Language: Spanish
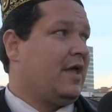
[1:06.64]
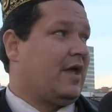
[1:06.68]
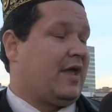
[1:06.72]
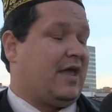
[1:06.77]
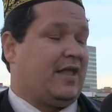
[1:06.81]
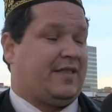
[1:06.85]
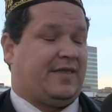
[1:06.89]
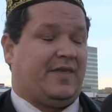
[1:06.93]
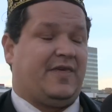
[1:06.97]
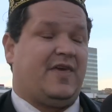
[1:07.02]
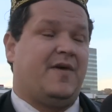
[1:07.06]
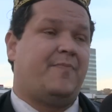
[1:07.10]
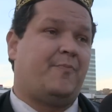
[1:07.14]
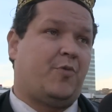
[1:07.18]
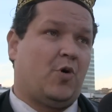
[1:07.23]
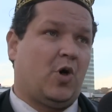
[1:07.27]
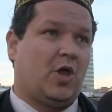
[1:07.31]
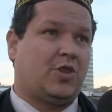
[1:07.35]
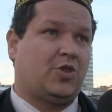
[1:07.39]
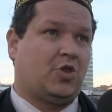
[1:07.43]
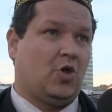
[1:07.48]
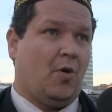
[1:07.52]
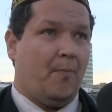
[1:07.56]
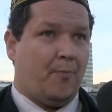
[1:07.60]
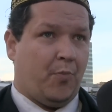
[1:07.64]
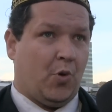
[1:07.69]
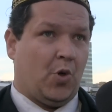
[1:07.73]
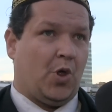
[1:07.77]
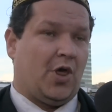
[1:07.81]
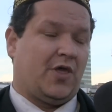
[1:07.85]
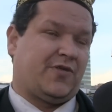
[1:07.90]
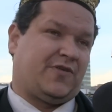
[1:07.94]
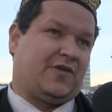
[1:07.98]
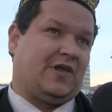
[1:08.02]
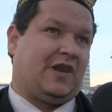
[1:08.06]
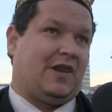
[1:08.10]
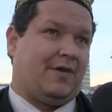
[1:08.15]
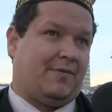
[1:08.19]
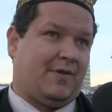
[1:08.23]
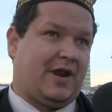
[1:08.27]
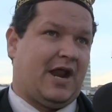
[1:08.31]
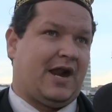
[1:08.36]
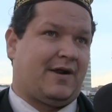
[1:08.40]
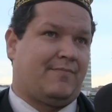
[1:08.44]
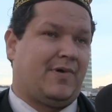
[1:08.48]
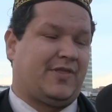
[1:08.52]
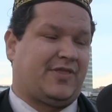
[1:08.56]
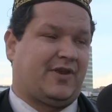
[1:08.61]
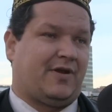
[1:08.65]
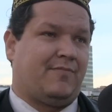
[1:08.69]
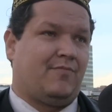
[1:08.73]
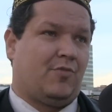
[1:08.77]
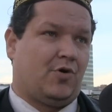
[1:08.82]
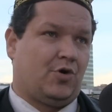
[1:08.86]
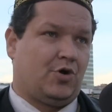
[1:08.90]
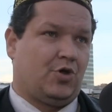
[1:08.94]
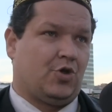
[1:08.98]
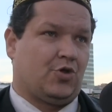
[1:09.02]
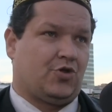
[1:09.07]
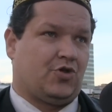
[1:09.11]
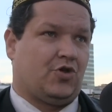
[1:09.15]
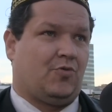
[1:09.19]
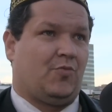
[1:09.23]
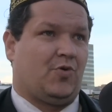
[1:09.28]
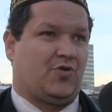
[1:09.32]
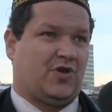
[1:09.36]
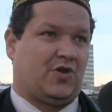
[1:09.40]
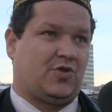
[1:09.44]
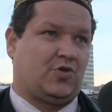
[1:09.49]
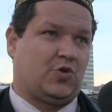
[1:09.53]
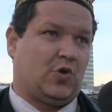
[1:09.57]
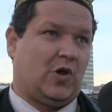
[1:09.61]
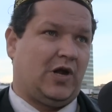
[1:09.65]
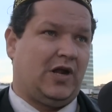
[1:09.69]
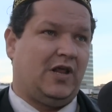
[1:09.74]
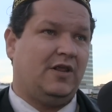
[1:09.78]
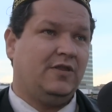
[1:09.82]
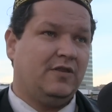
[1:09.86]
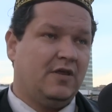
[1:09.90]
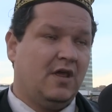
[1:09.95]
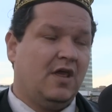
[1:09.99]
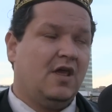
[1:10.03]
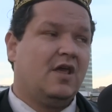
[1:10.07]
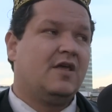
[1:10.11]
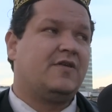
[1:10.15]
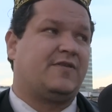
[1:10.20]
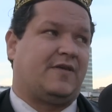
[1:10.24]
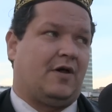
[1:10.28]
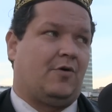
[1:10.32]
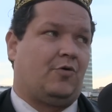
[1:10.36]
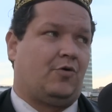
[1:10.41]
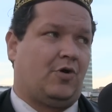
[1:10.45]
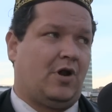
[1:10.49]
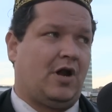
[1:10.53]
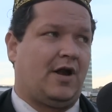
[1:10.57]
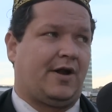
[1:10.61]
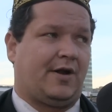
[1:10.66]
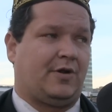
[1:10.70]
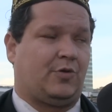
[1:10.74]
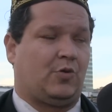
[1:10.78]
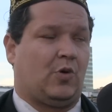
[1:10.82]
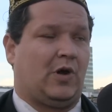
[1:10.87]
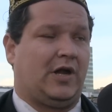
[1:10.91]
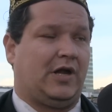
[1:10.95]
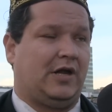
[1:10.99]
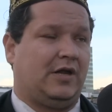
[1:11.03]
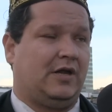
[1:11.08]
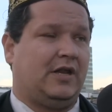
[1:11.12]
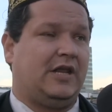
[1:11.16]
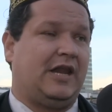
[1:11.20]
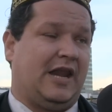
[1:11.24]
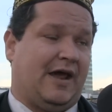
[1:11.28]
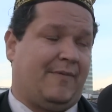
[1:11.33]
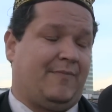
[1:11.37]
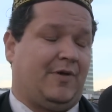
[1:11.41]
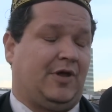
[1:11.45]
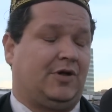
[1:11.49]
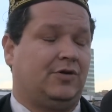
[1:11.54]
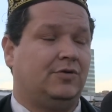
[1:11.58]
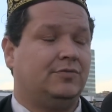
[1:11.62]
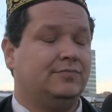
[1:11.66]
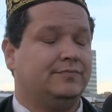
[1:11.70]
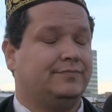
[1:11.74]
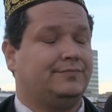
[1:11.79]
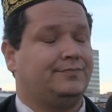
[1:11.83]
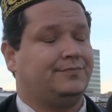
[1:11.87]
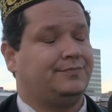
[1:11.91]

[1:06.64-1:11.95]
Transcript: que esté dispuesto puede celebrar matrimonios homosexuales según el ritual islámico.